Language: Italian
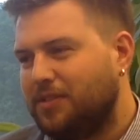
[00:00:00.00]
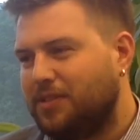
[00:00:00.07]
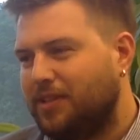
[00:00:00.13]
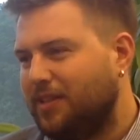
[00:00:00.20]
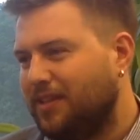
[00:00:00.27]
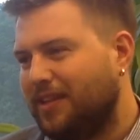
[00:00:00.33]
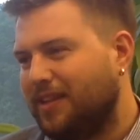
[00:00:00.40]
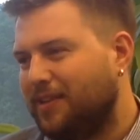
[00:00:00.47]

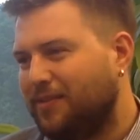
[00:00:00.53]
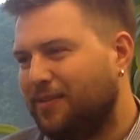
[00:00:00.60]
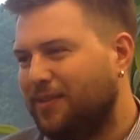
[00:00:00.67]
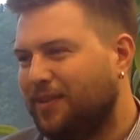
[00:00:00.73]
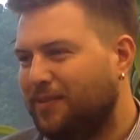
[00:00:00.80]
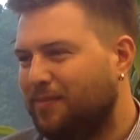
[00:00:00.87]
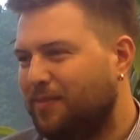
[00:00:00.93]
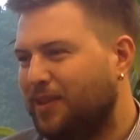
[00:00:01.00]
Sì, ecco,
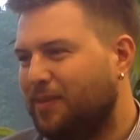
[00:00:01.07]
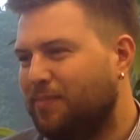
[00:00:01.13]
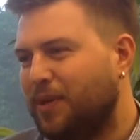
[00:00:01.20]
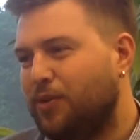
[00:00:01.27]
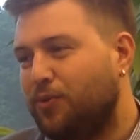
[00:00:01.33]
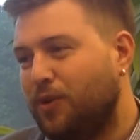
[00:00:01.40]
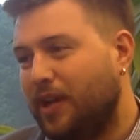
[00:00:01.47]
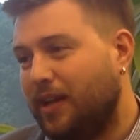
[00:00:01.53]
le,
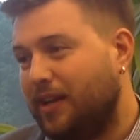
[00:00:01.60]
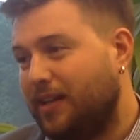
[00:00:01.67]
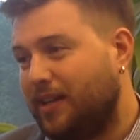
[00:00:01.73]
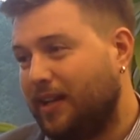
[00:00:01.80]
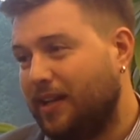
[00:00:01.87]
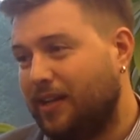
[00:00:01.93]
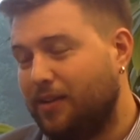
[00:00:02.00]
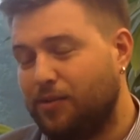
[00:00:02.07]

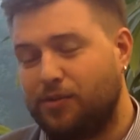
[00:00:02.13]
peculiarità del